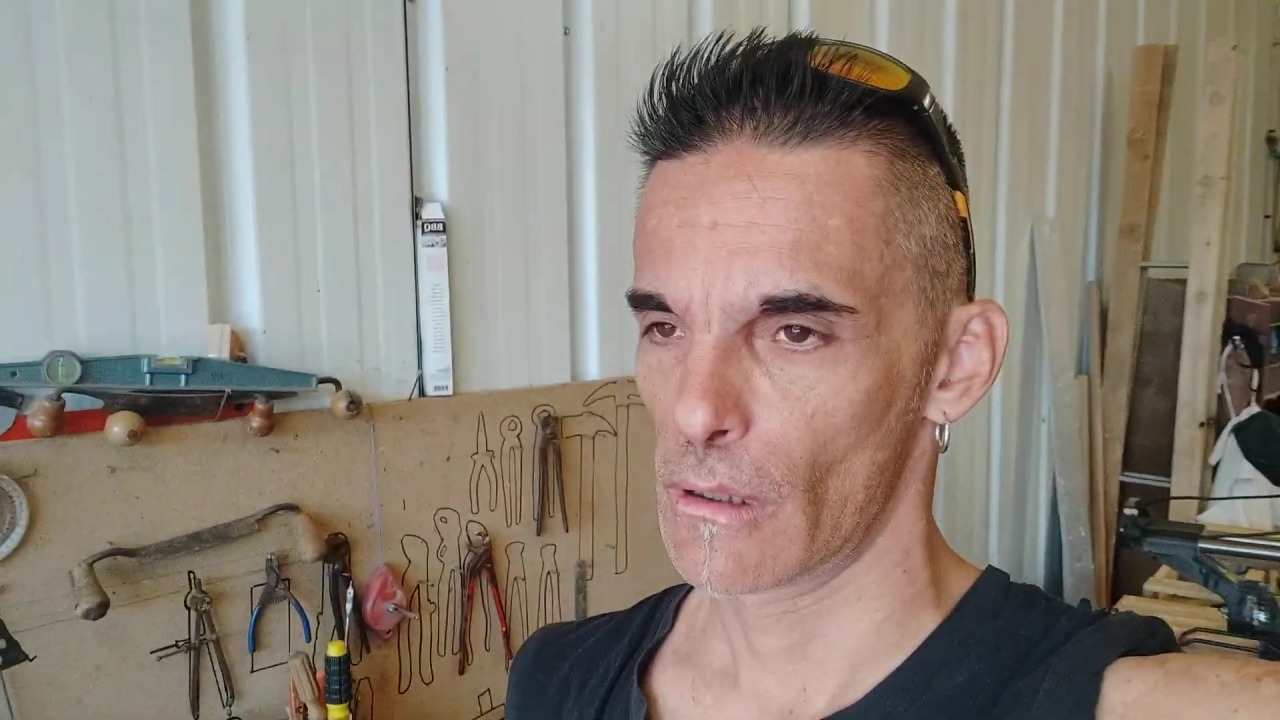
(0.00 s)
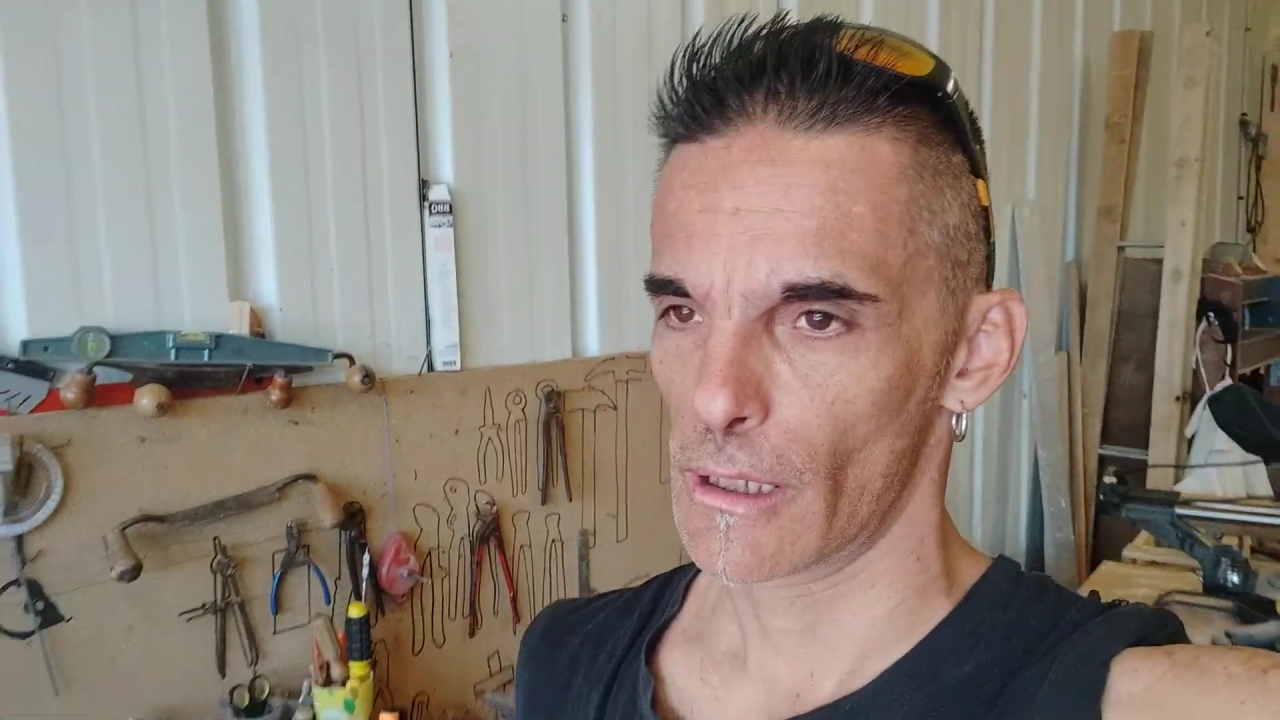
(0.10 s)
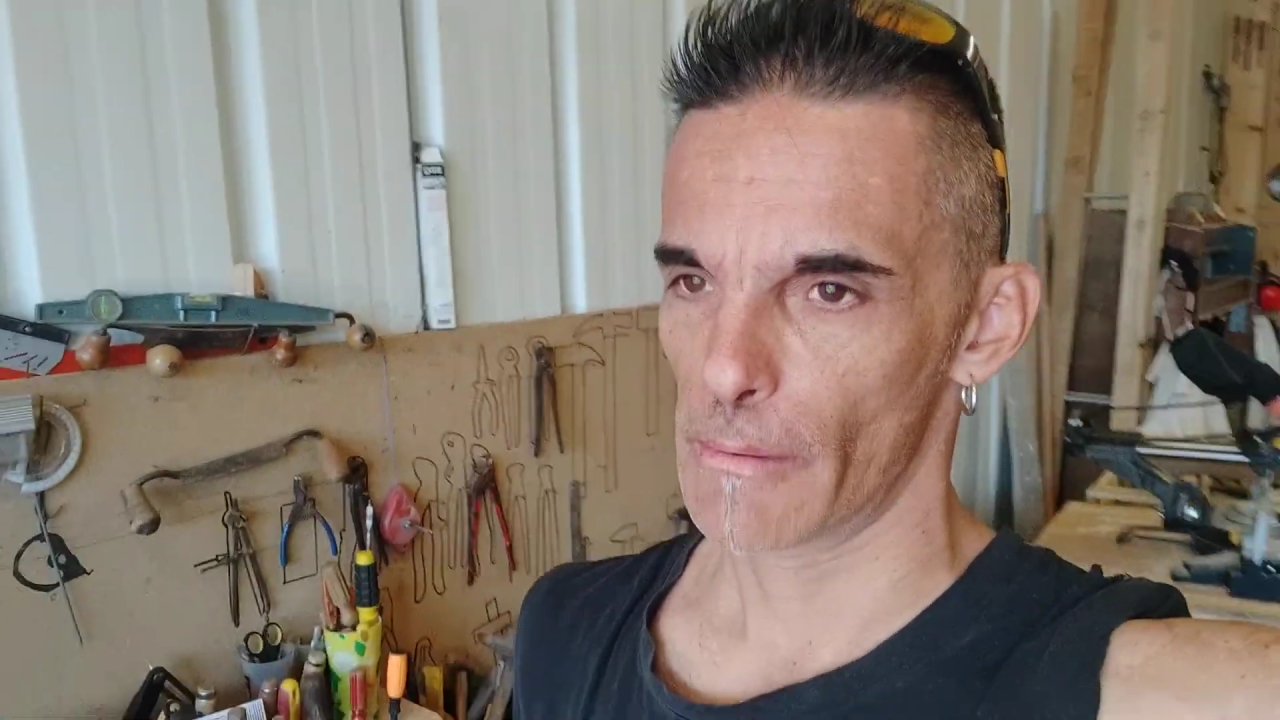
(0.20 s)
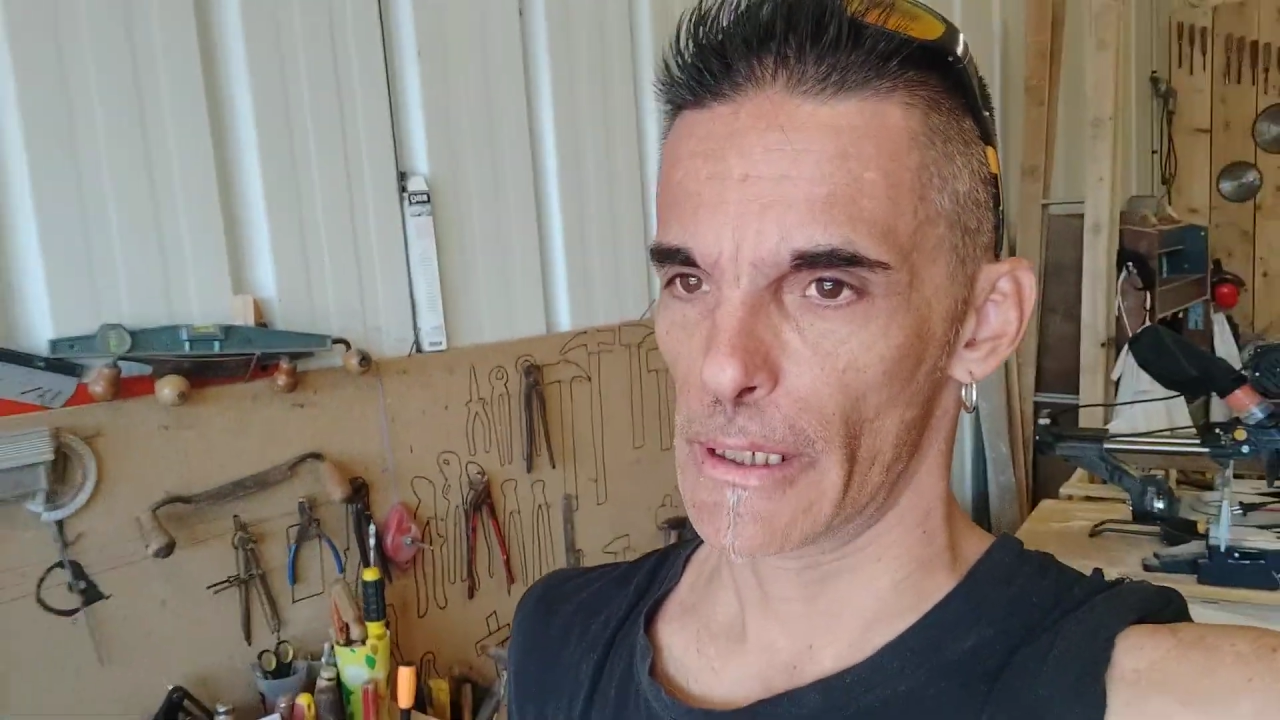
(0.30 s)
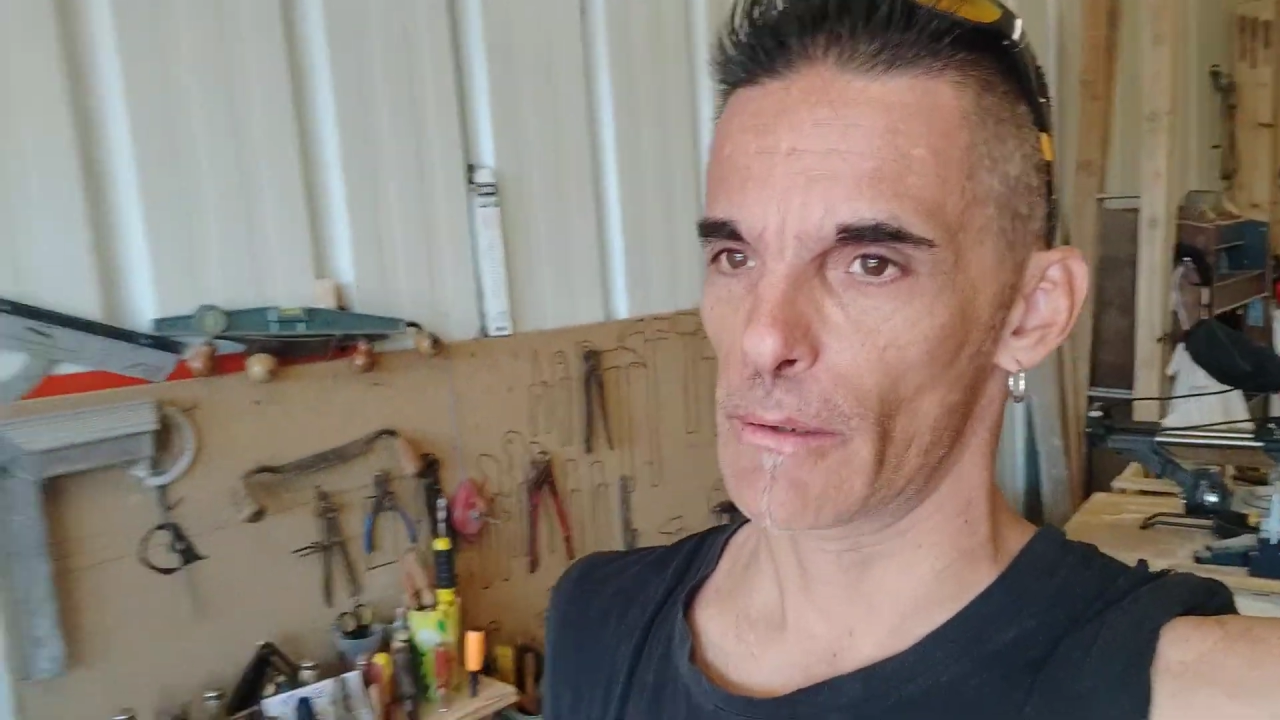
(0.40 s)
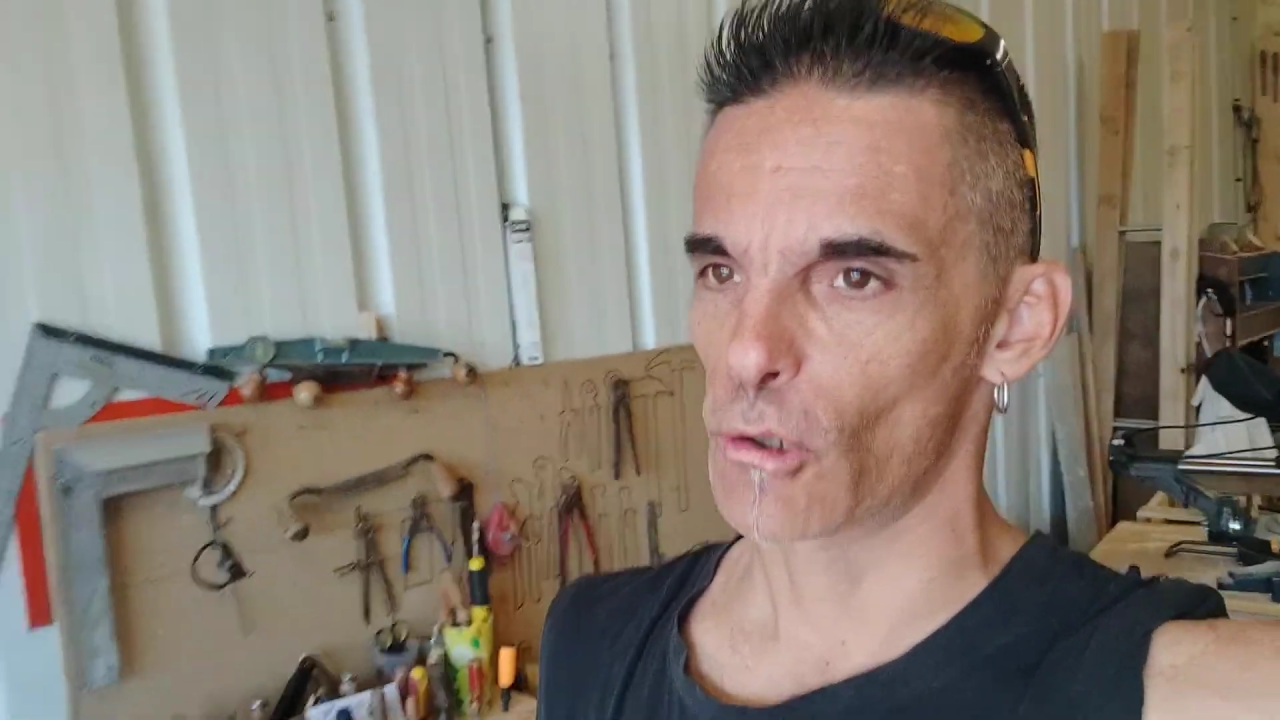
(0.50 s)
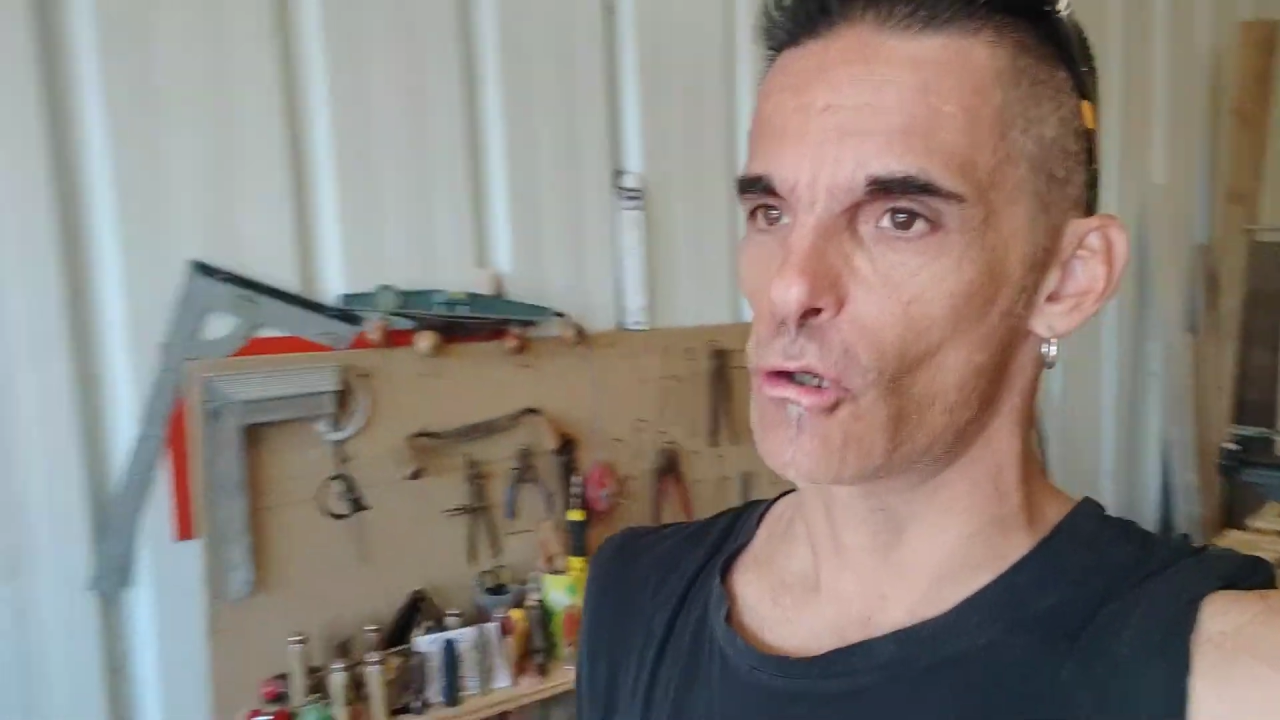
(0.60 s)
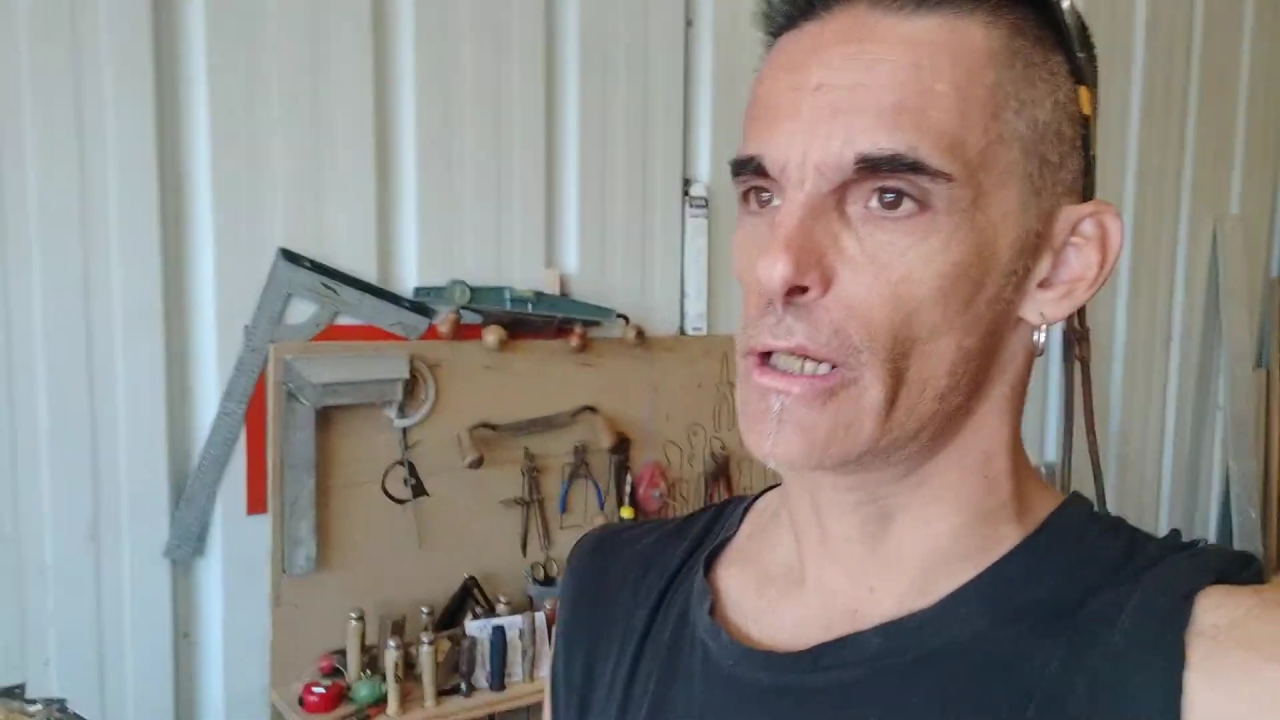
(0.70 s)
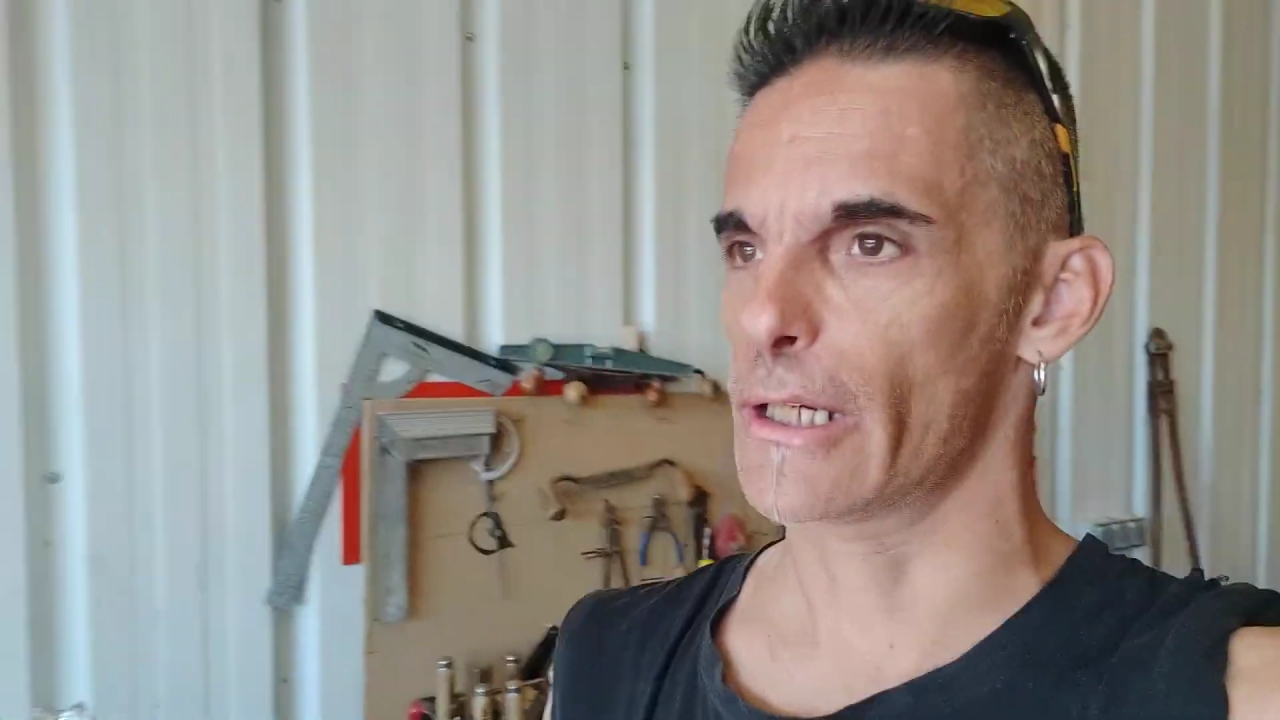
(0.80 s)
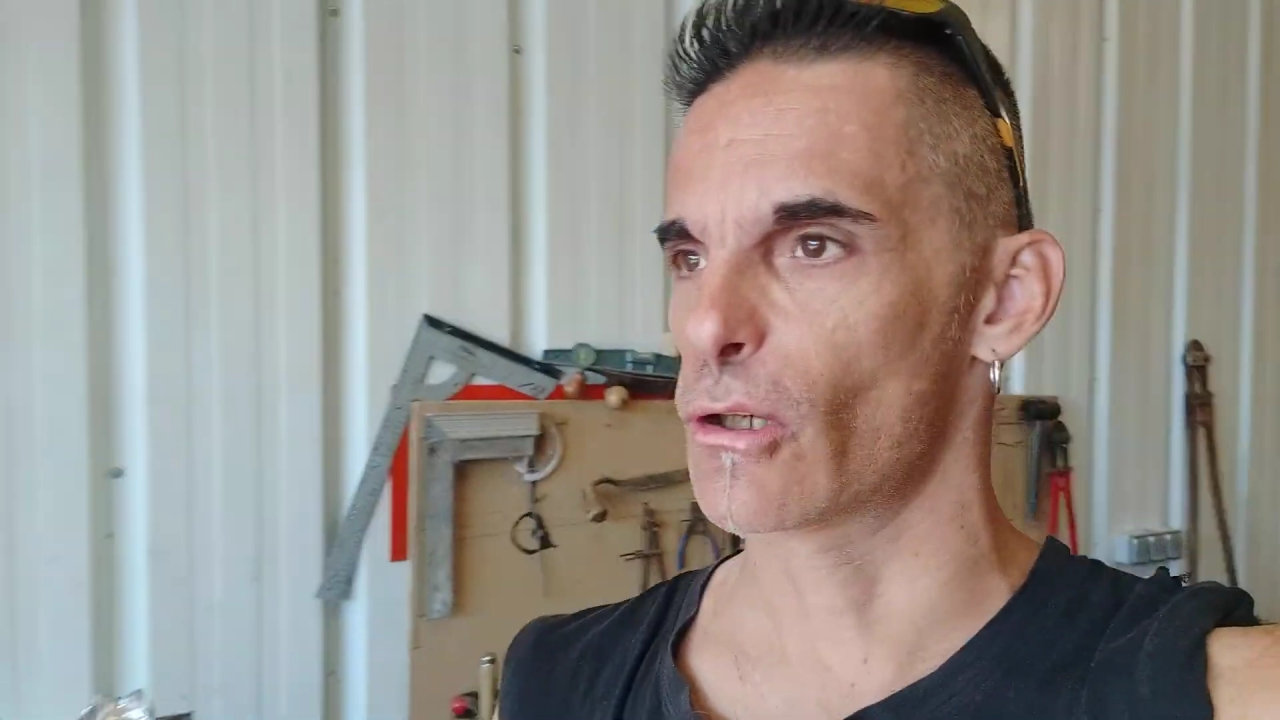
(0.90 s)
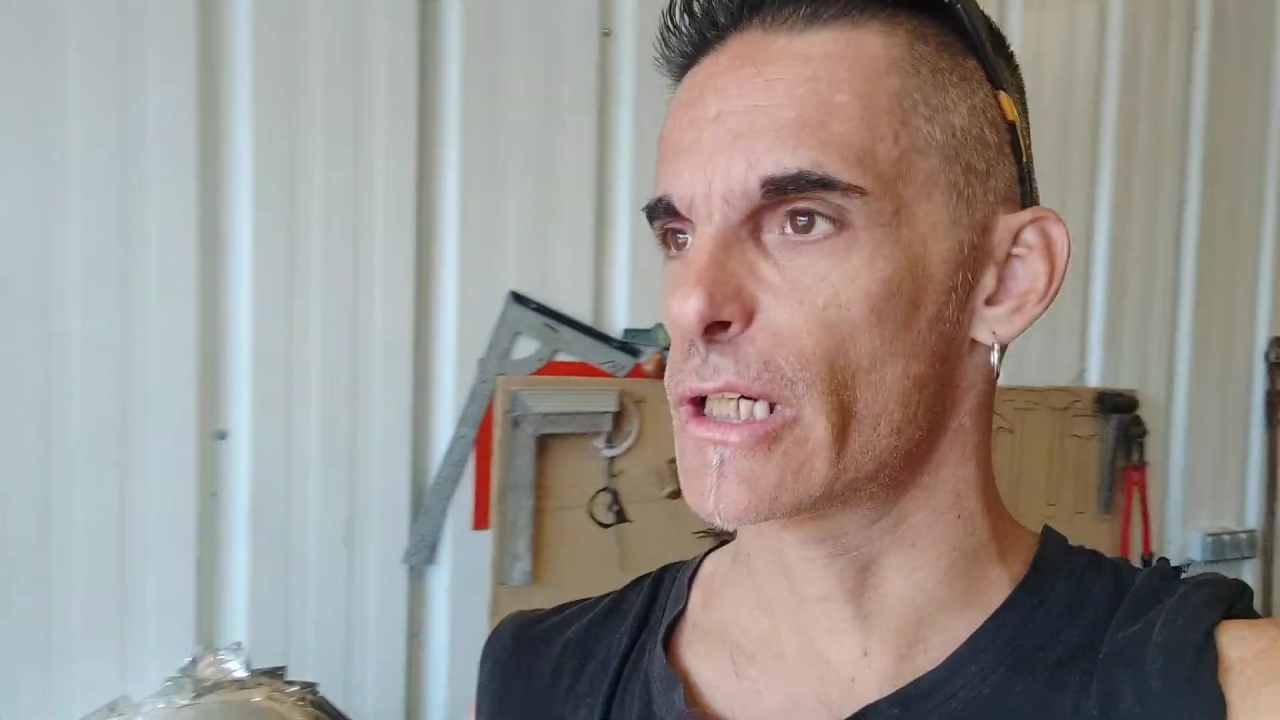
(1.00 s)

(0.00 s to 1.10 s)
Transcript: Là-bas, il y a mon collègue